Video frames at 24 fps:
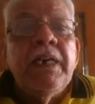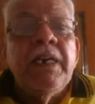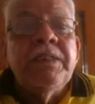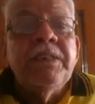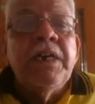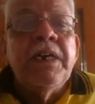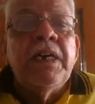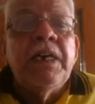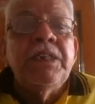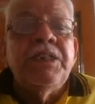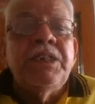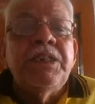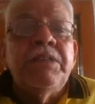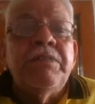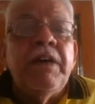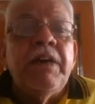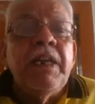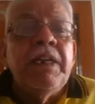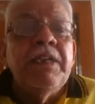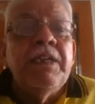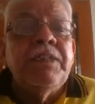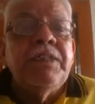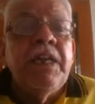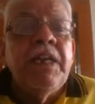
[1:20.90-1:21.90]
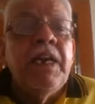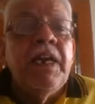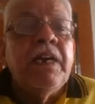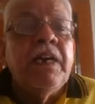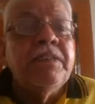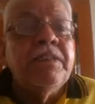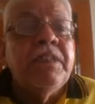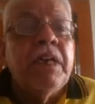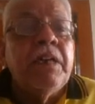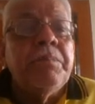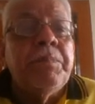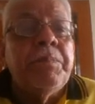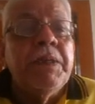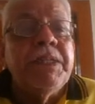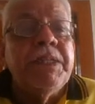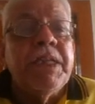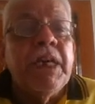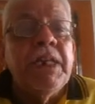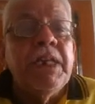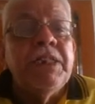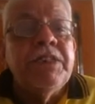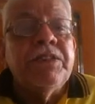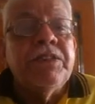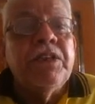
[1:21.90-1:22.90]
एक हज़ार चवालीस से एक हज़ार
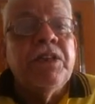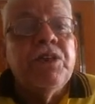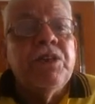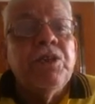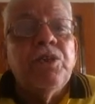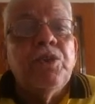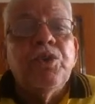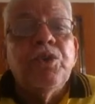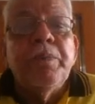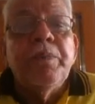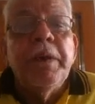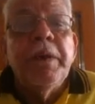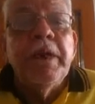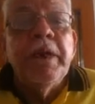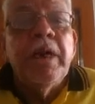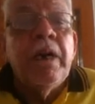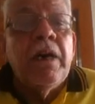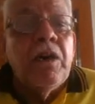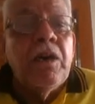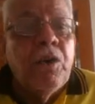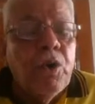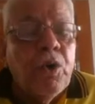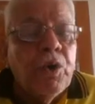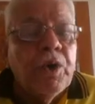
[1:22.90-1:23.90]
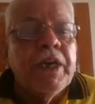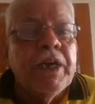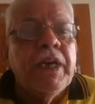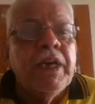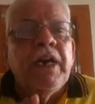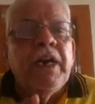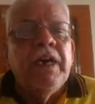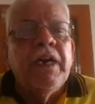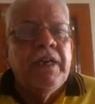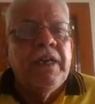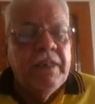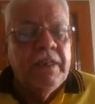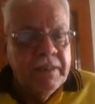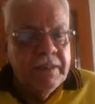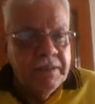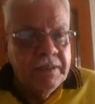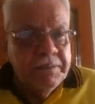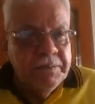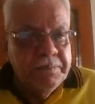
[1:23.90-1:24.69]
पैंतालीस करोड़ रुपए का हो गया है